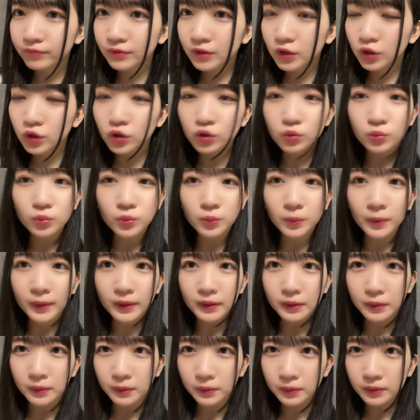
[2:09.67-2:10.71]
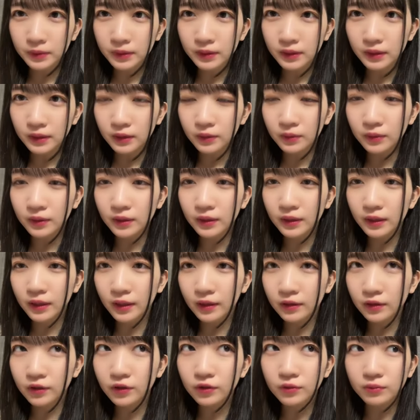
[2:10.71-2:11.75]
キューブまで残ってくれて
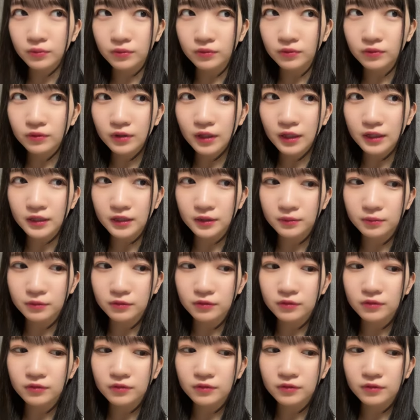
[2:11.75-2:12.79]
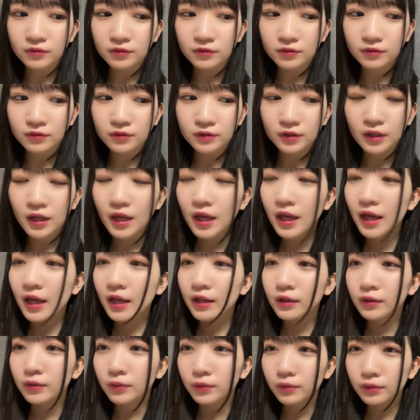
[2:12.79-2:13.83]
9部8部
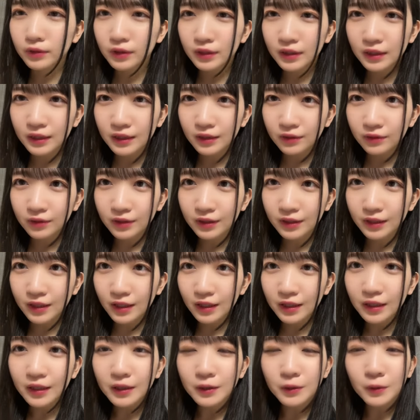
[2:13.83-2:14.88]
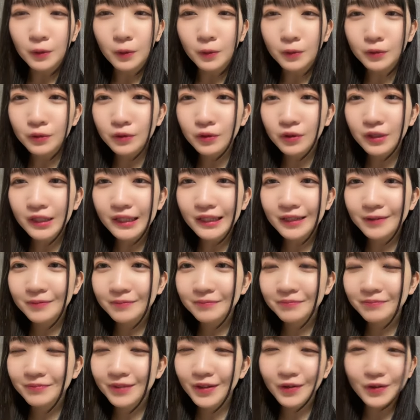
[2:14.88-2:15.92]
残っててくれてありがとう本
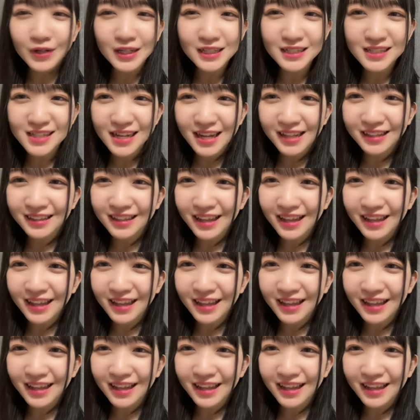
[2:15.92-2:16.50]
当に嬉しかっ